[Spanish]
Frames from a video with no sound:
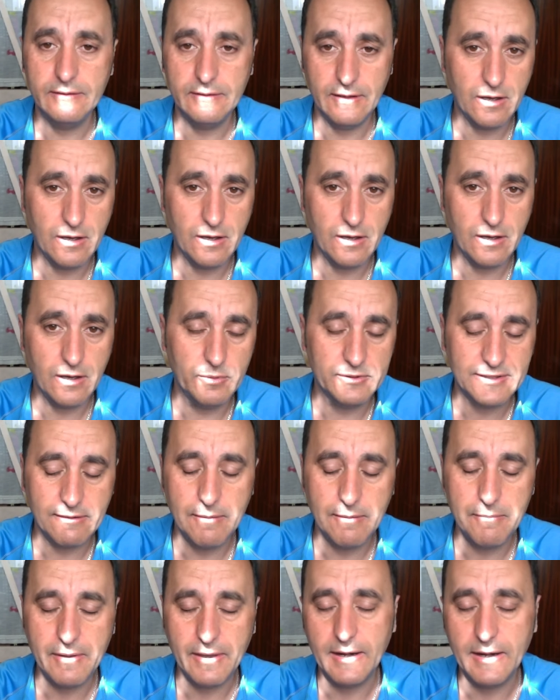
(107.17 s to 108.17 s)
Ya
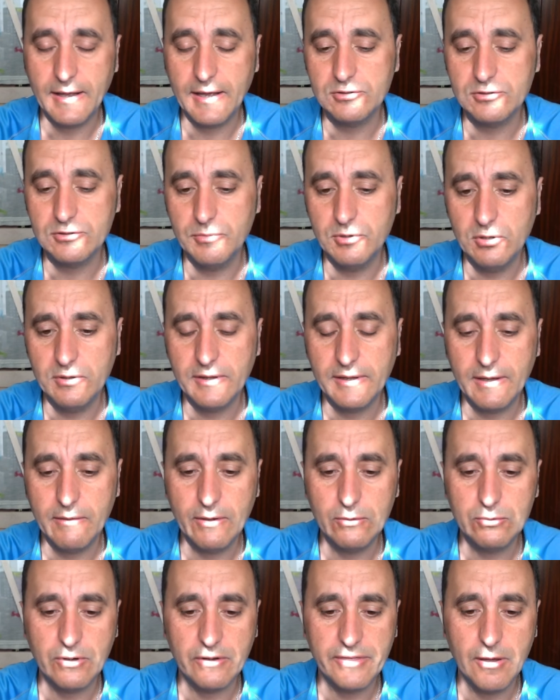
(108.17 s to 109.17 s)
comentaba en el caso mío de que
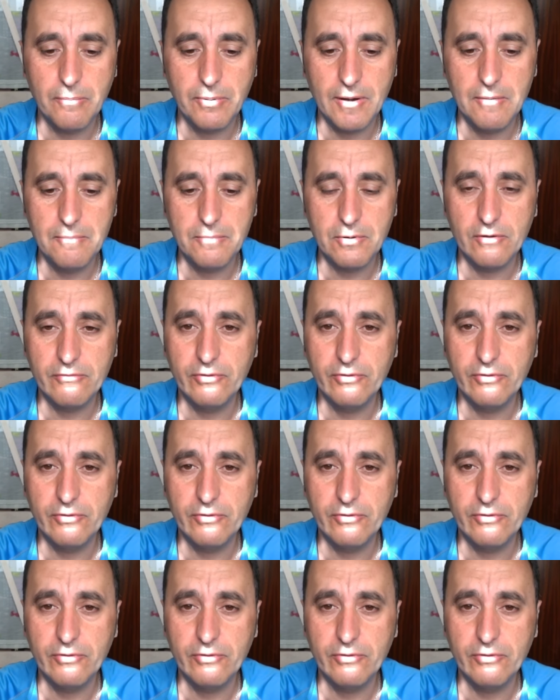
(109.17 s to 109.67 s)
habían utilizado, por ejemplo,